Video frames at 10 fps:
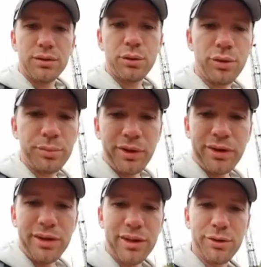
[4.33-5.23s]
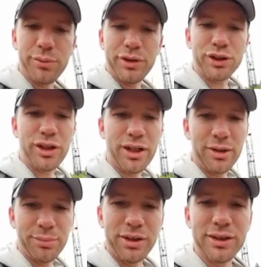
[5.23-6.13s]
Добрый день,
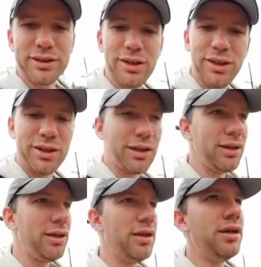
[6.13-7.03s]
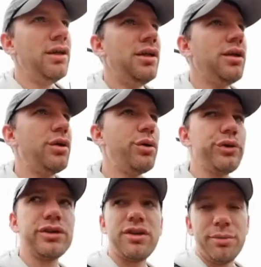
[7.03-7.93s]
уважаемые зрители,
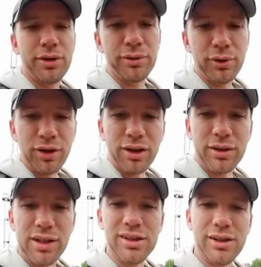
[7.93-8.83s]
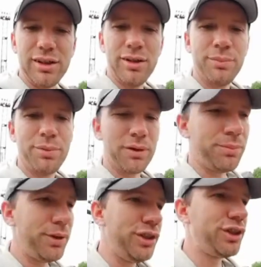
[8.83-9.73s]
гости моего канала,
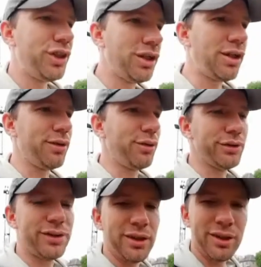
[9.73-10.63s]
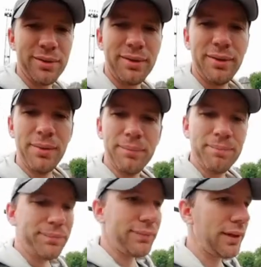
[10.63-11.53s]
подписчики, друзья.
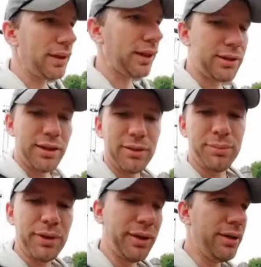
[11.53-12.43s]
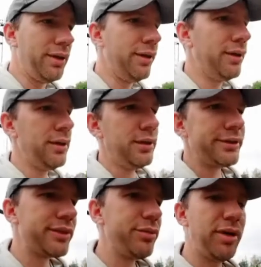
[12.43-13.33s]
Хотел бы
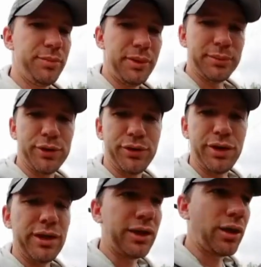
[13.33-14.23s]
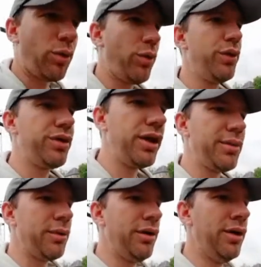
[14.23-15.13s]
с вами обсудить такую
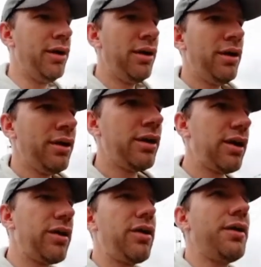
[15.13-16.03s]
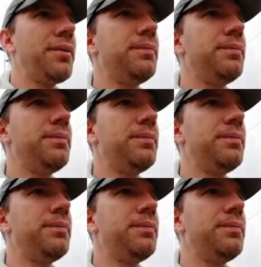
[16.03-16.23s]
тему, как